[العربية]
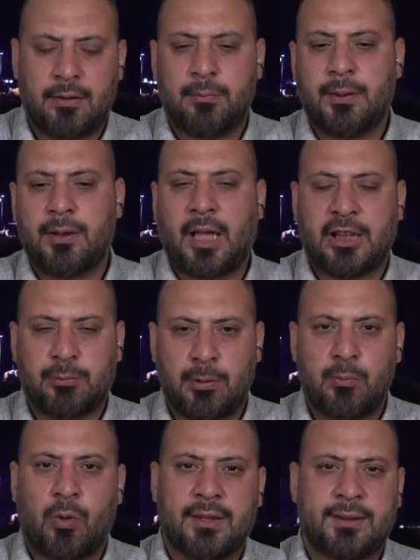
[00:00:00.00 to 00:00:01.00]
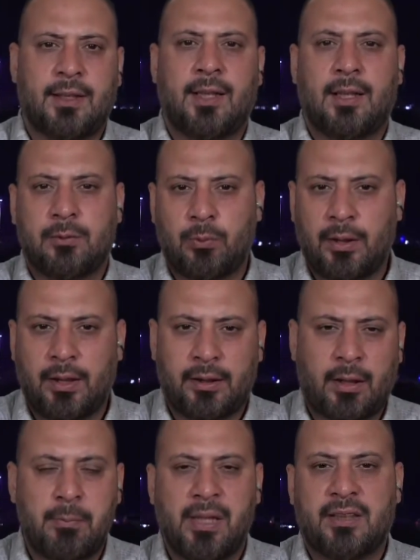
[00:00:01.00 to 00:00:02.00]
بحجم الموازنات
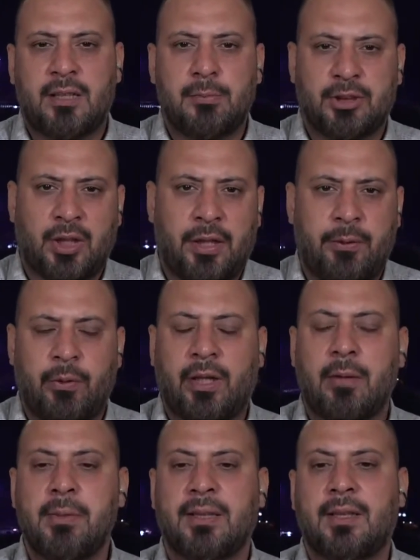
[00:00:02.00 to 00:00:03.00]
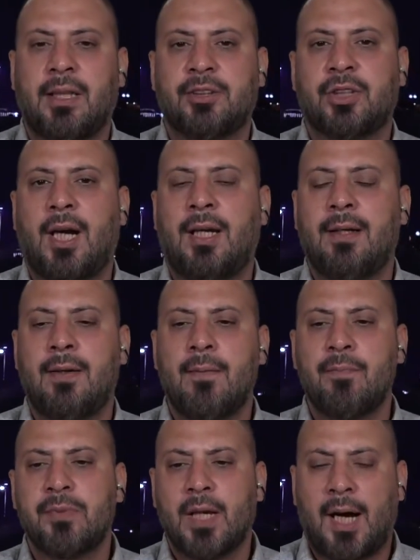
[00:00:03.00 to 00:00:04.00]
وكمية المشاريع وكمية الأشغال
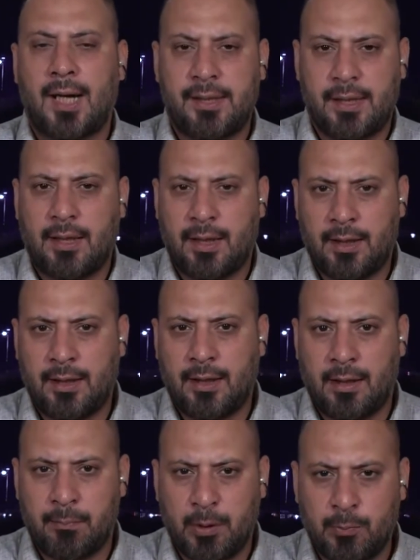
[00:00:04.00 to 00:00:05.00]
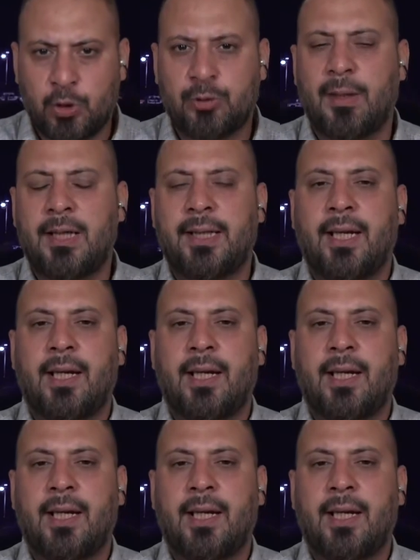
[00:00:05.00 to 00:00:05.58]
هذه بالمجمل هي